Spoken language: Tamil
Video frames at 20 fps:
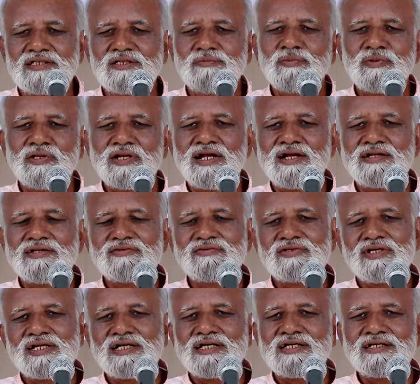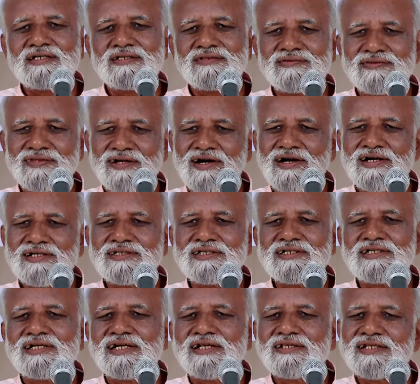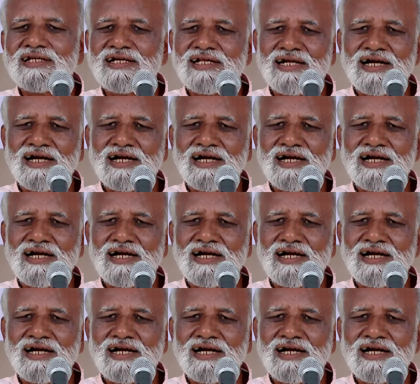இப்போ அதனால் சொன்னால் தாட்டுங்கிறது